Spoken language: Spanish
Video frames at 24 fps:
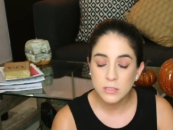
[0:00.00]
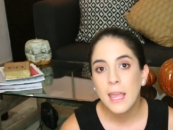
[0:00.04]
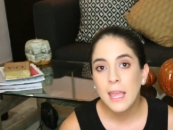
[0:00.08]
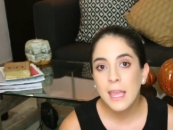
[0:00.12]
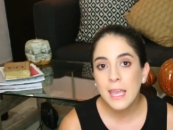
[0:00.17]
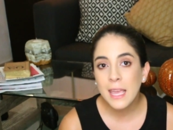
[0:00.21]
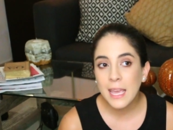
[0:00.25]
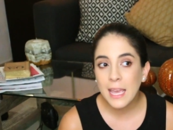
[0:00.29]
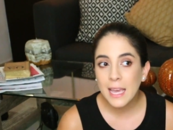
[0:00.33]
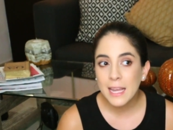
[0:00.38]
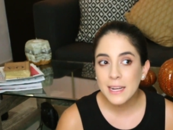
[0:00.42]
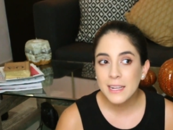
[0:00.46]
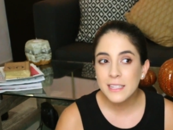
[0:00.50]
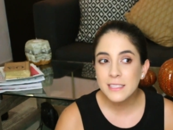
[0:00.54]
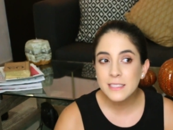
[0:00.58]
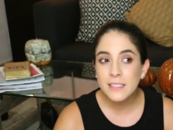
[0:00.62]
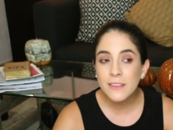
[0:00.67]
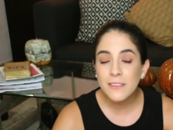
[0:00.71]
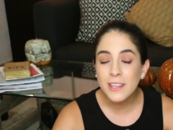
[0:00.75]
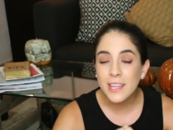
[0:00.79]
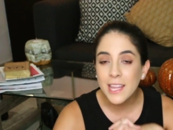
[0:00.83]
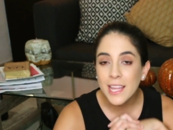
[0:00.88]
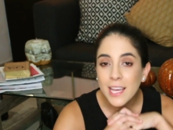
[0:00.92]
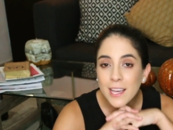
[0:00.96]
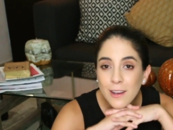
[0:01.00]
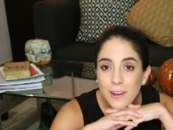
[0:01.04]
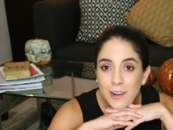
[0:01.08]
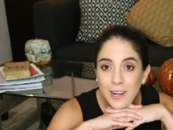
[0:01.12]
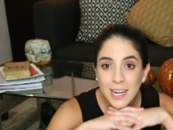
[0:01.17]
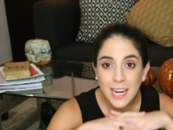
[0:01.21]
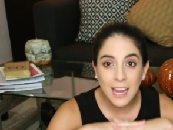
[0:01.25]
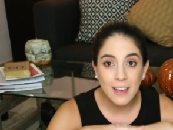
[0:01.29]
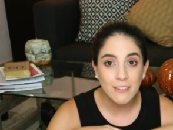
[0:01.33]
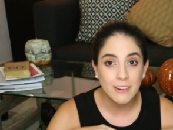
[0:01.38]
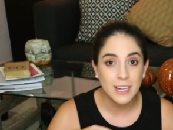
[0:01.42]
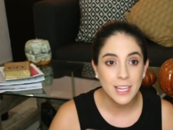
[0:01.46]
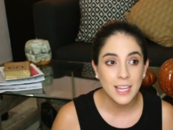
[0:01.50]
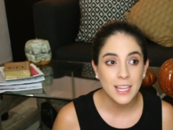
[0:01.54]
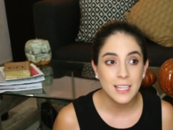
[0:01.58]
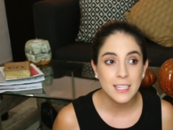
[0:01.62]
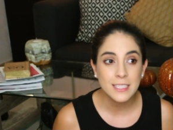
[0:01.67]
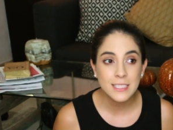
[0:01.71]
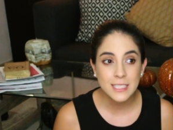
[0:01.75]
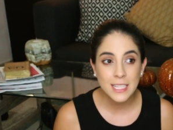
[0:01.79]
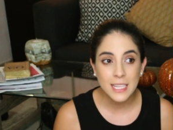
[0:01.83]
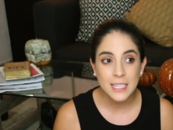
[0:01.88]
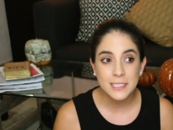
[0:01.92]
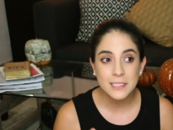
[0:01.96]
Y en este video la verdad es
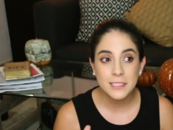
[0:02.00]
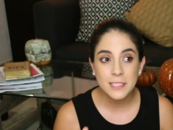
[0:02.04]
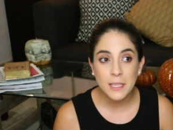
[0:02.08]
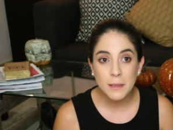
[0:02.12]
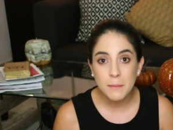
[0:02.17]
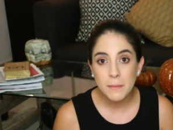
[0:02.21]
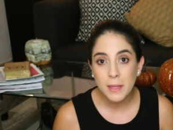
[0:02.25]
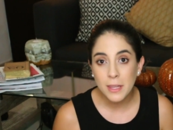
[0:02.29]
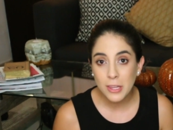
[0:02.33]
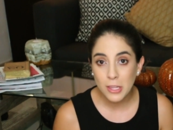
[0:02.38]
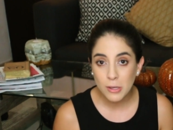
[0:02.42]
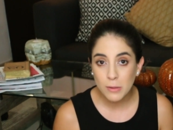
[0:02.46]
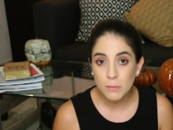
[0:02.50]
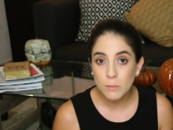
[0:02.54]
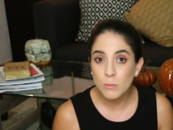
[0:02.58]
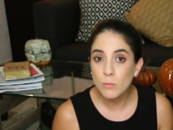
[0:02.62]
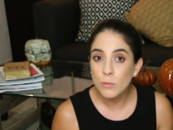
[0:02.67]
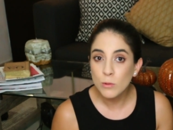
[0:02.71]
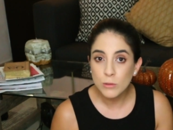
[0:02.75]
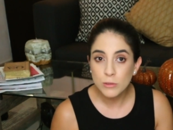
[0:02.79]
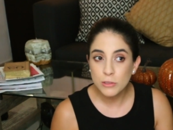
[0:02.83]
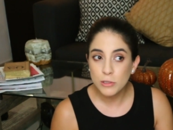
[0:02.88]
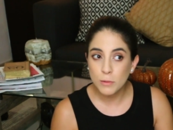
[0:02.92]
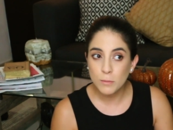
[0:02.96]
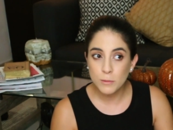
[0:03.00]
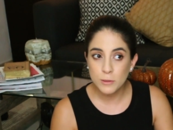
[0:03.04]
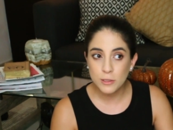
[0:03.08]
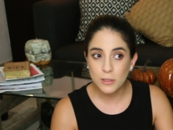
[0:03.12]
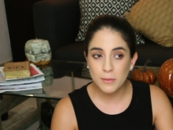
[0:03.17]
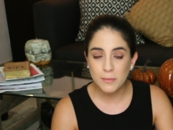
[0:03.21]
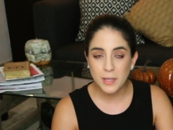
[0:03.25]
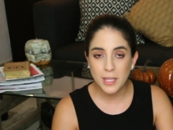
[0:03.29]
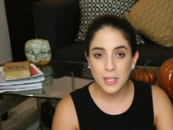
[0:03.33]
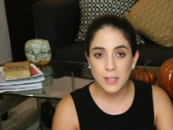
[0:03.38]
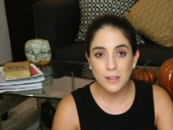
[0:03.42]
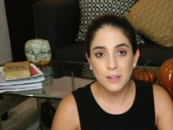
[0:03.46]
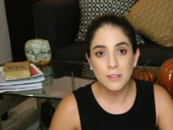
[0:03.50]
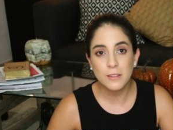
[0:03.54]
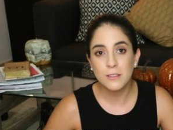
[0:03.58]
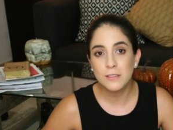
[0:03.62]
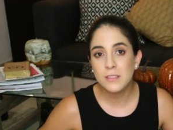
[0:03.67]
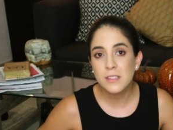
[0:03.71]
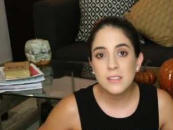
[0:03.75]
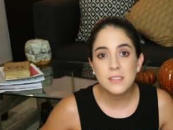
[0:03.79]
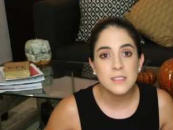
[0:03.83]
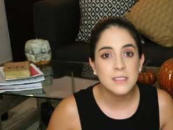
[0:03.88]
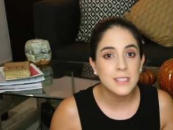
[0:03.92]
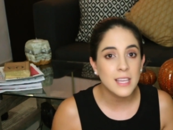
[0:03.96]
que sí me dio mucho mucho miedo, no sé
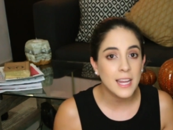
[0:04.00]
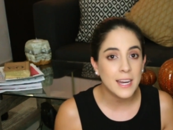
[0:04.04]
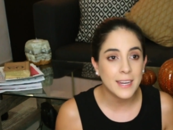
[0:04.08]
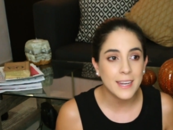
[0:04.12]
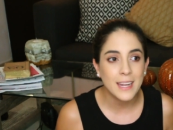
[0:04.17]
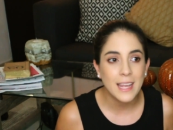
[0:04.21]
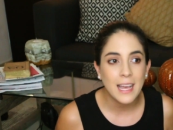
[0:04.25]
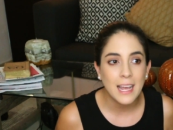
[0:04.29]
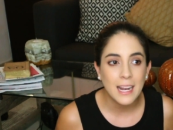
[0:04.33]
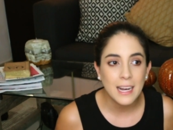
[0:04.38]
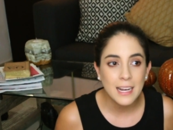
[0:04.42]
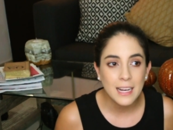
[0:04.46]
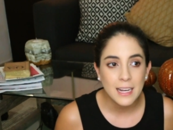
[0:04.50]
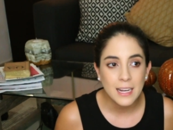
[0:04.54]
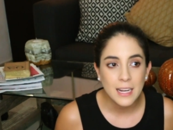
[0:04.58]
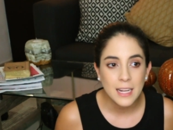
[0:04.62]
si sea real.